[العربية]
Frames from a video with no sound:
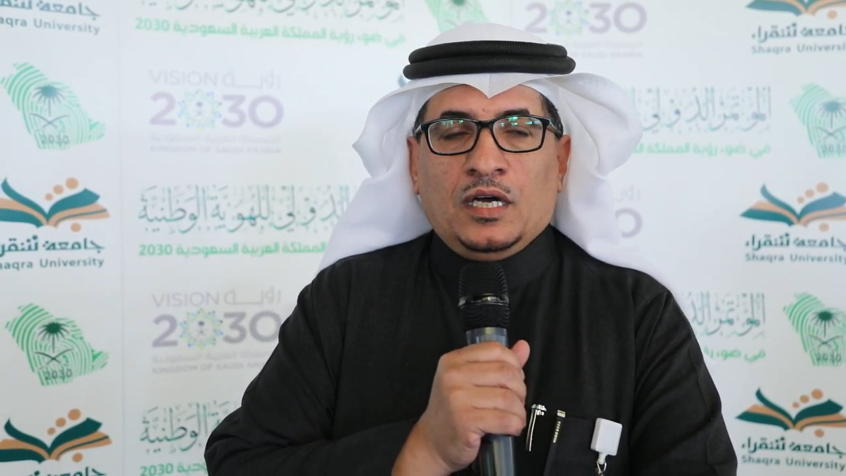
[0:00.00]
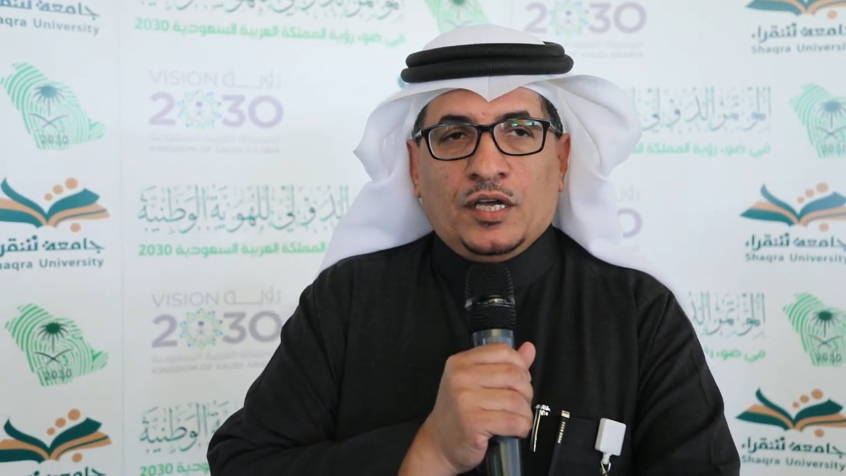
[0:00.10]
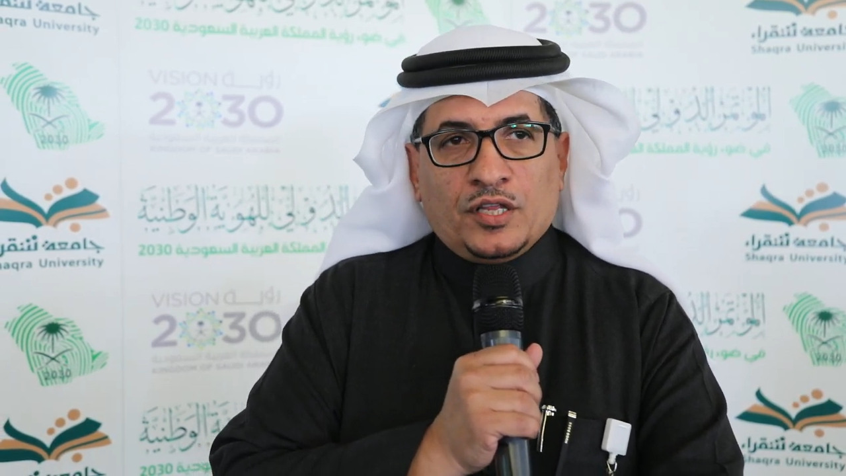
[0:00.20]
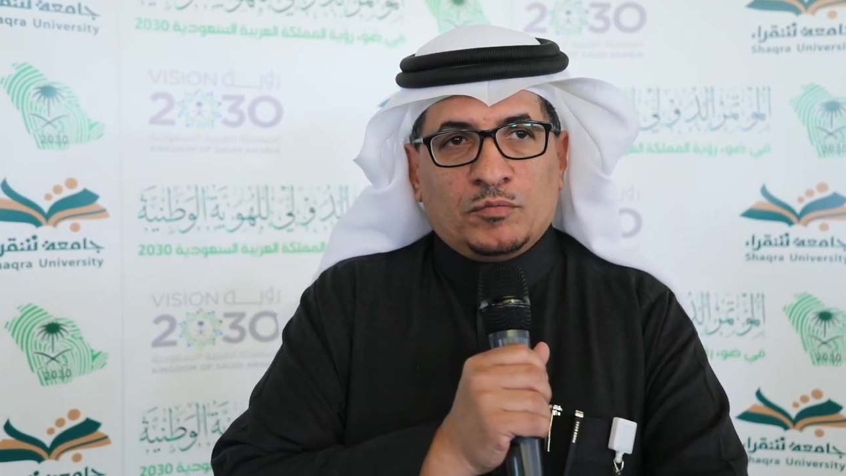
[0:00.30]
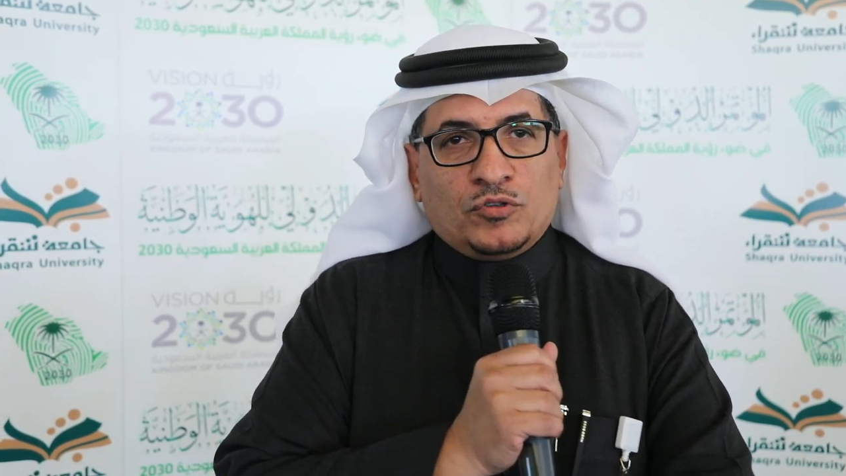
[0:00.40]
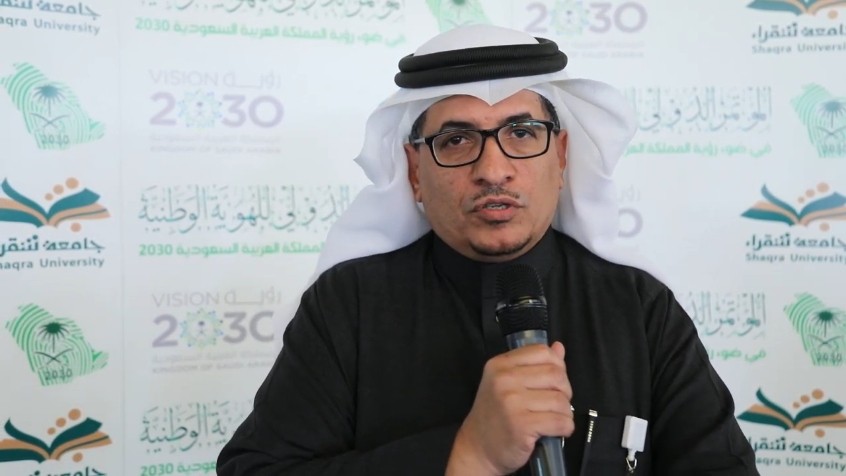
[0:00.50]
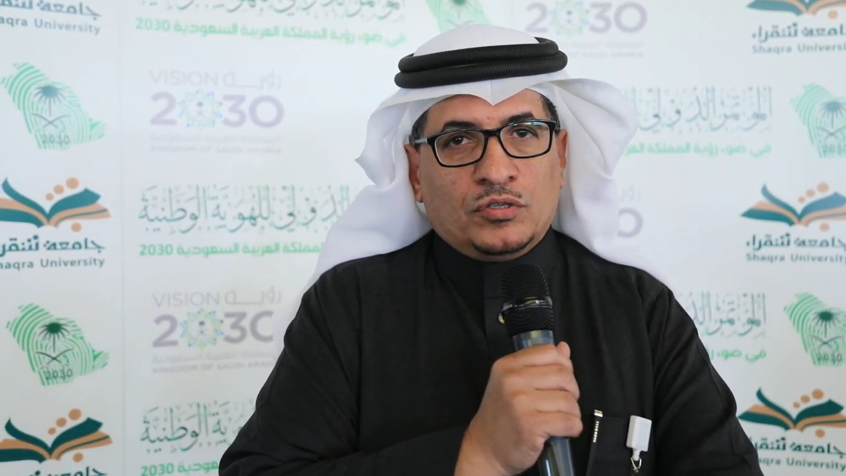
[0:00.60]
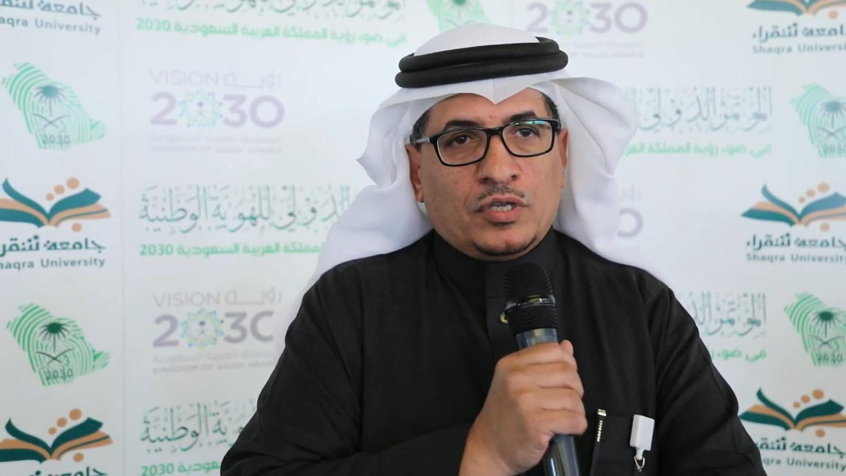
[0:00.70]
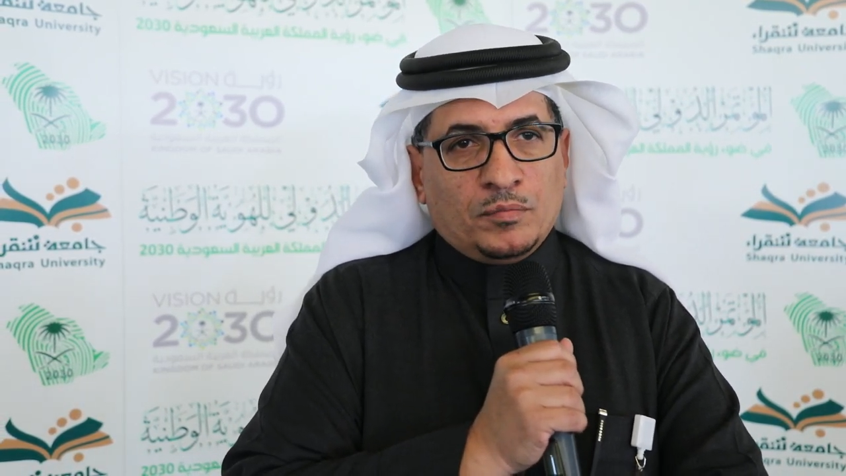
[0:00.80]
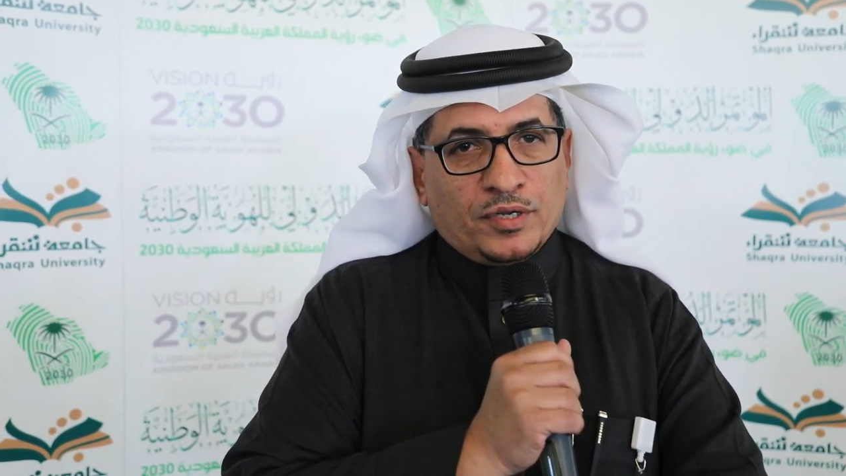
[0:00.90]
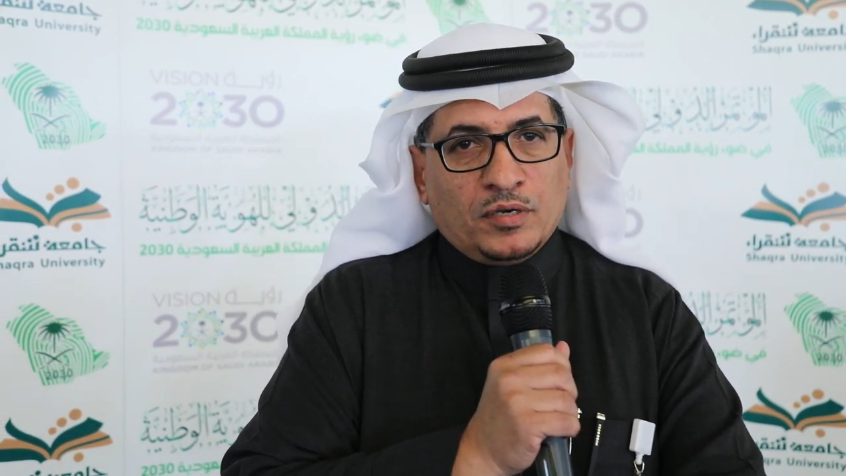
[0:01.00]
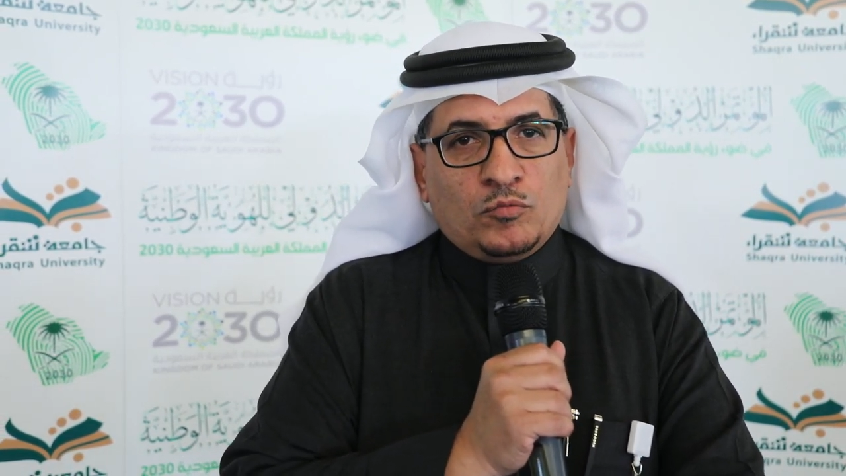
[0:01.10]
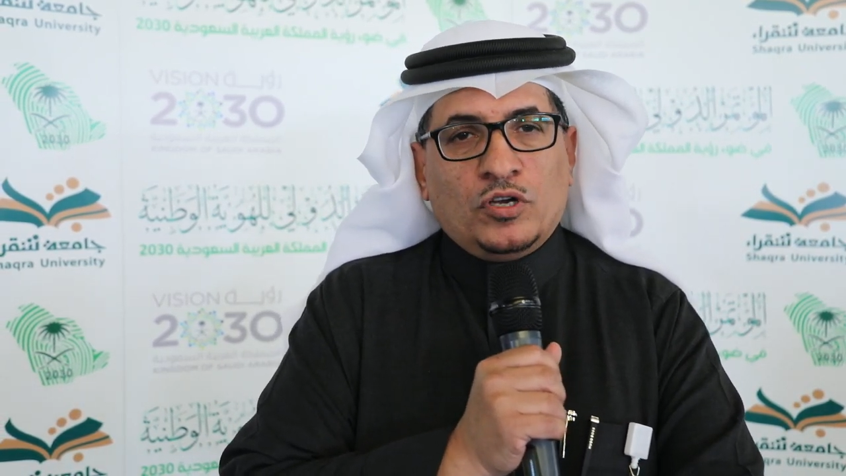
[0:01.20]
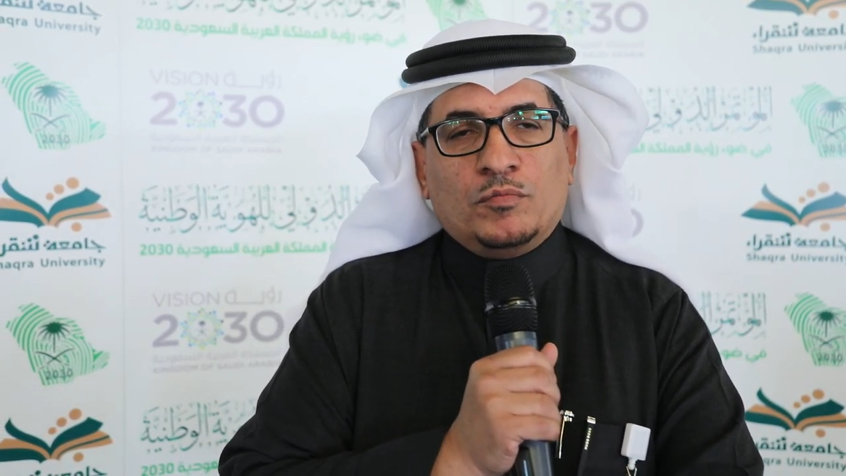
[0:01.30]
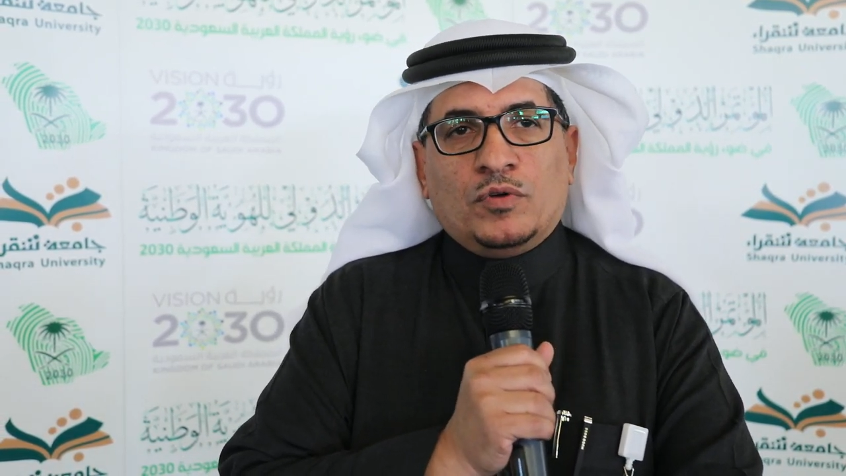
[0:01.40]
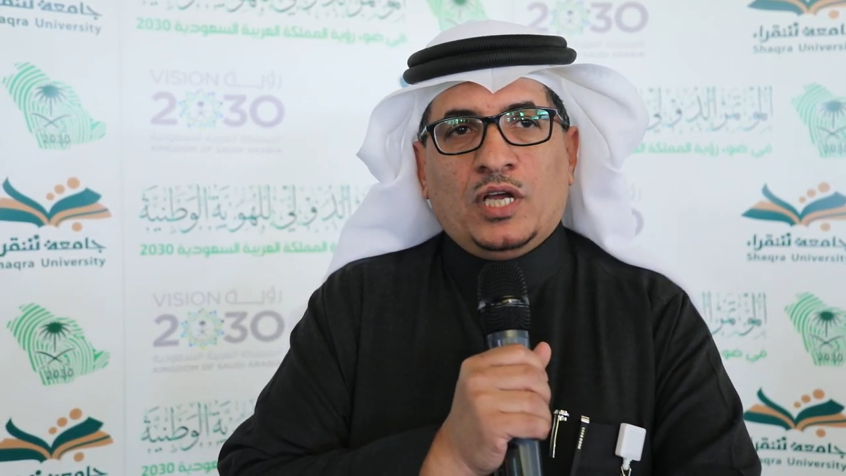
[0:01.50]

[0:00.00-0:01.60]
هذا المؤتمر المهم